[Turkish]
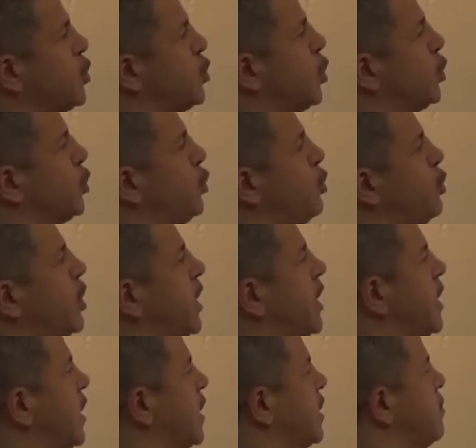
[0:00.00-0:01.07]
çöktüğü yere
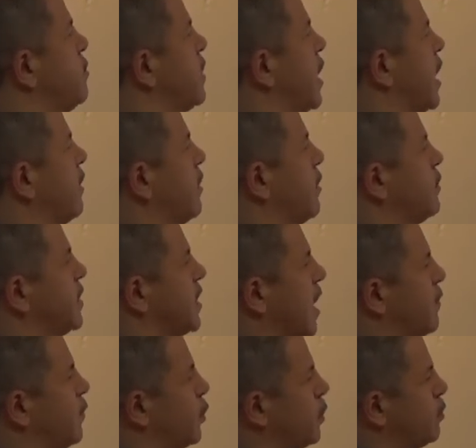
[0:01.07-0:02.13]
yakın bir eve
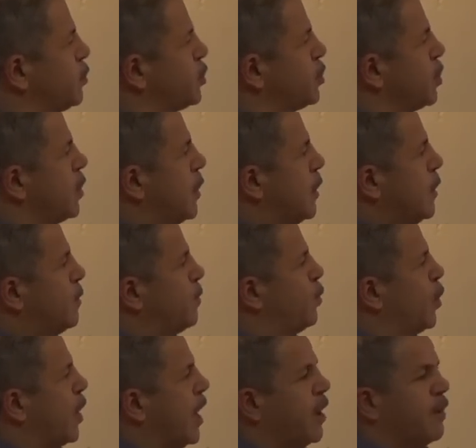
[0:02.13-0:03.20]
misafir olmuş.
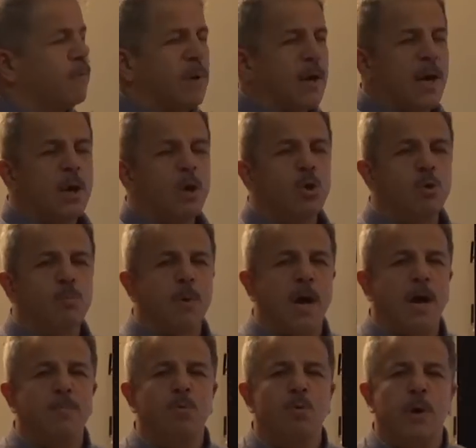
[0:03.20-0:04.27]
Bu ev
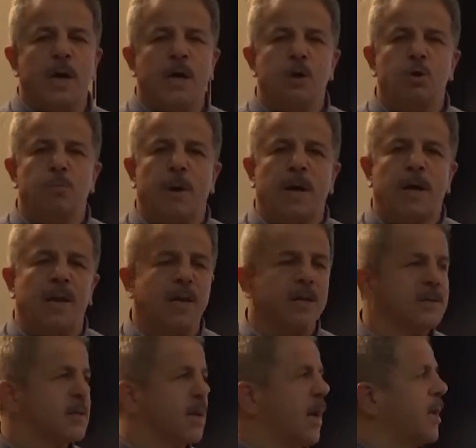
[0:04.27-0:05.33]
Eyüp Ebu Eyüp el
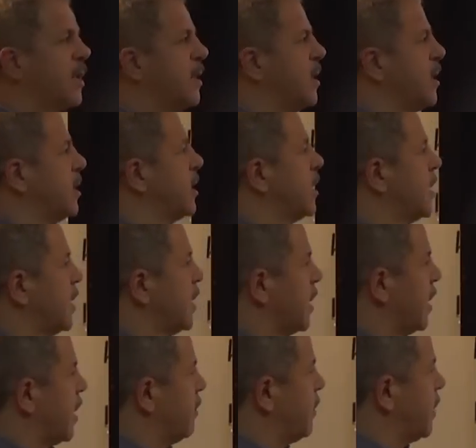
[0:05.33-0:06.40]
Ensari'nin
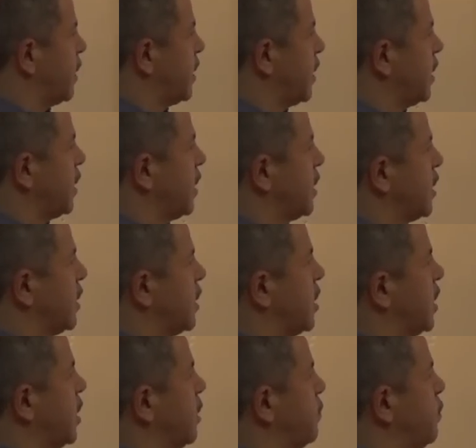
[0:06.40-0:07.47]
eviydi
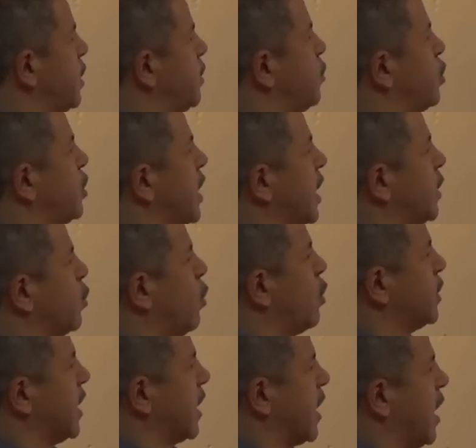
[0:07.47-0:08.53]
ki bir müddet
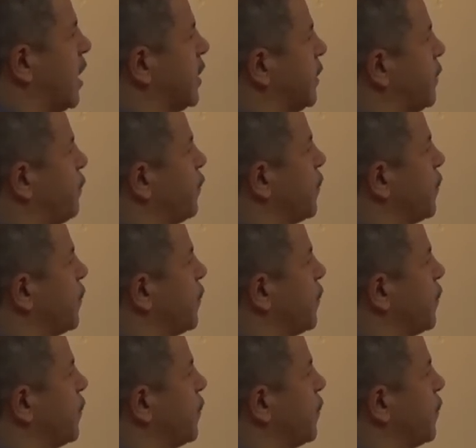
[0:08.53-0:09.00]
orada kaldı.